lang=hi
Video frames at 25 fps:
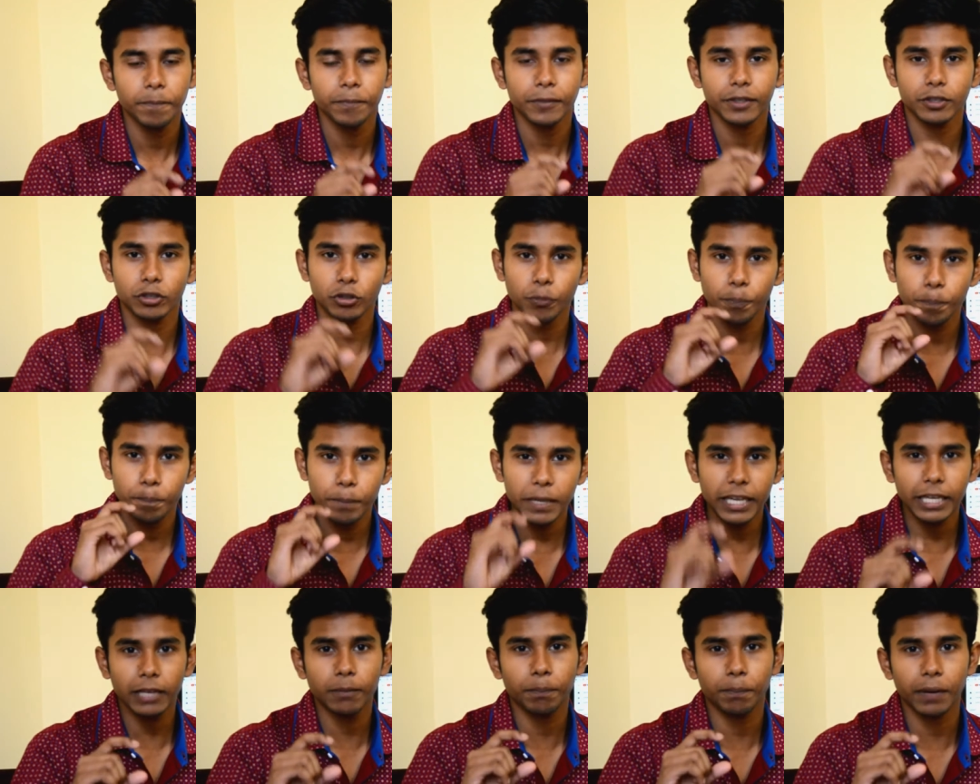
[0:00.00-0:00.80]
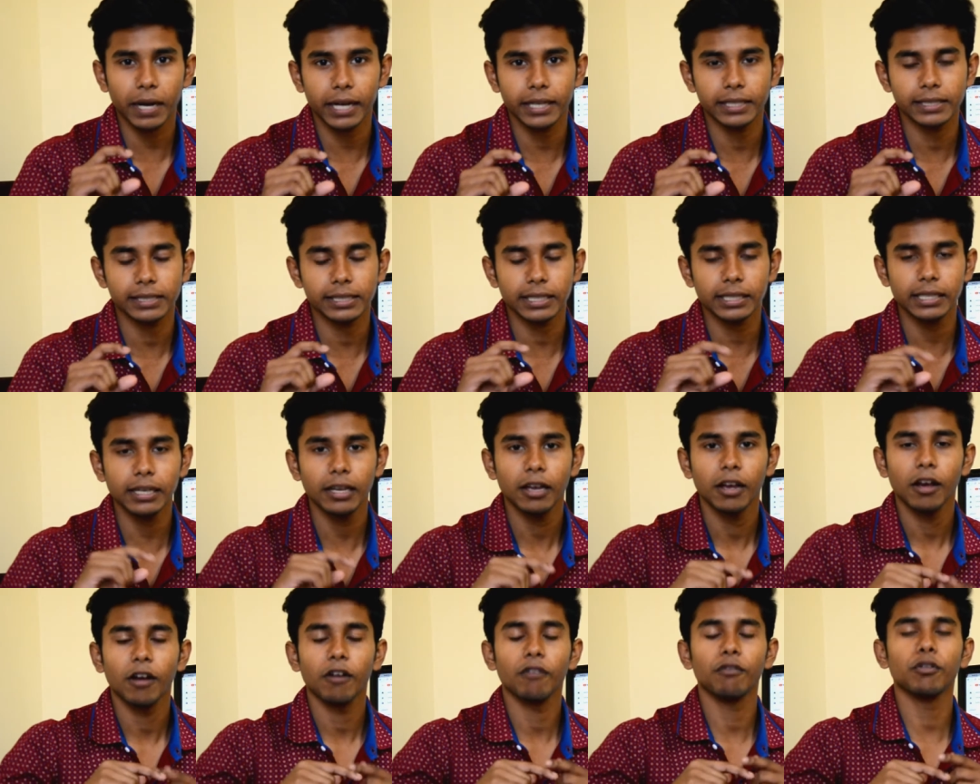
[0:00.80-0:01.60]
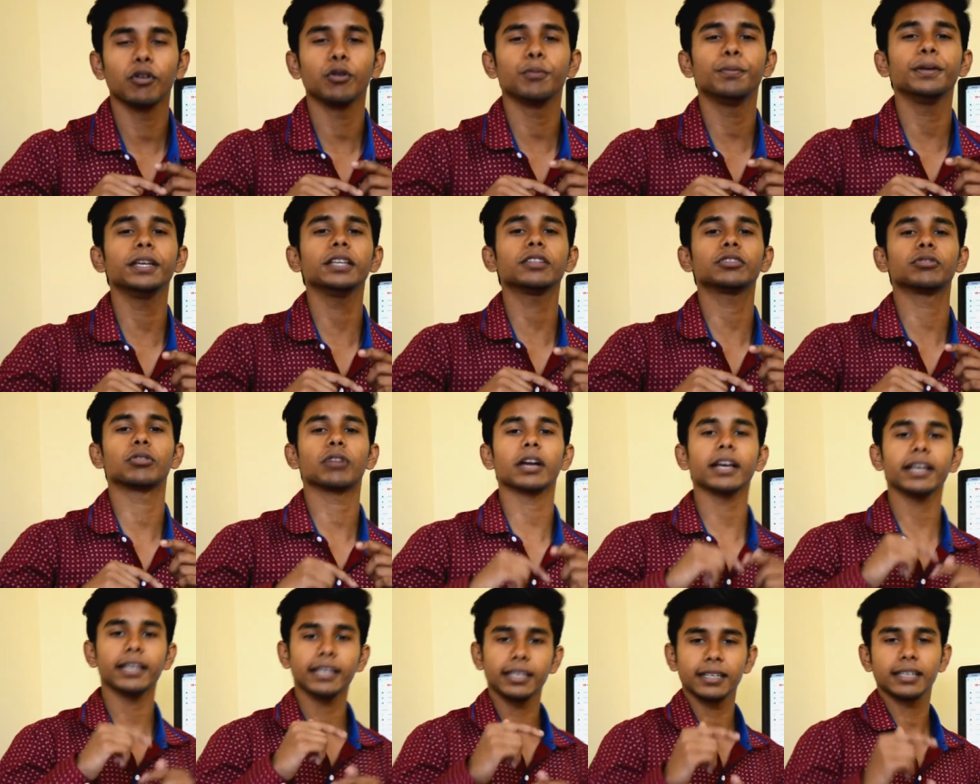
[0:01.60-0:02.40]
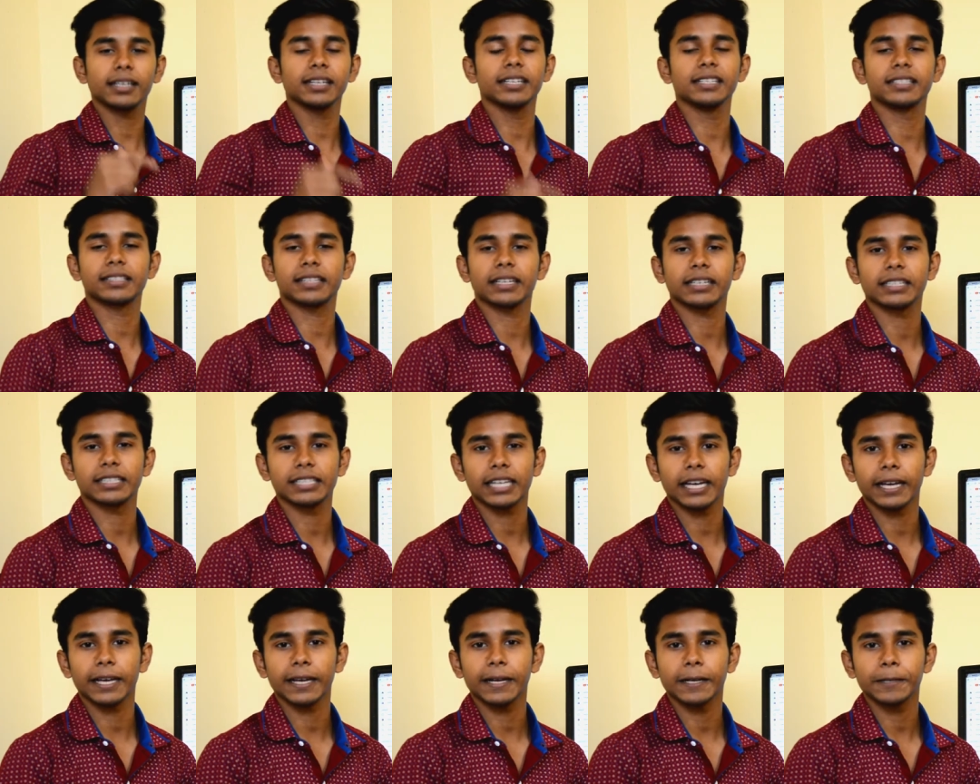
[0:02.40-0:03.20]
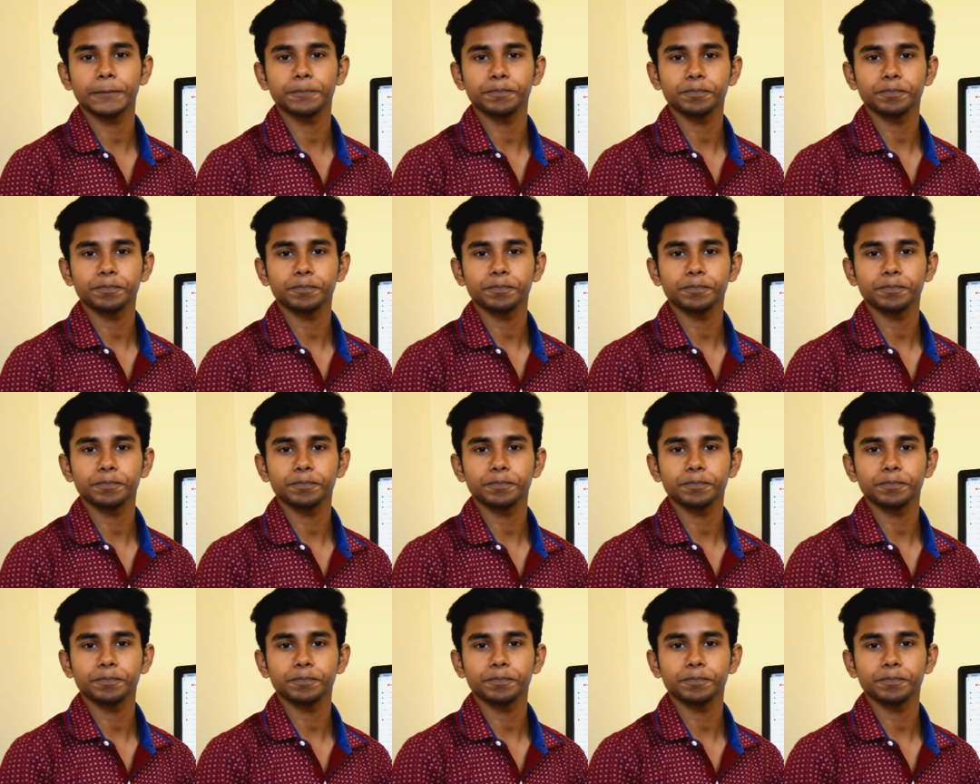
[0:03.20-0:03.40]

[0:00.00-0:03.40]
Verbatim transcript: जो पीक प्राइस है वो भी थोड़ा इंक्रीज कर जाएगा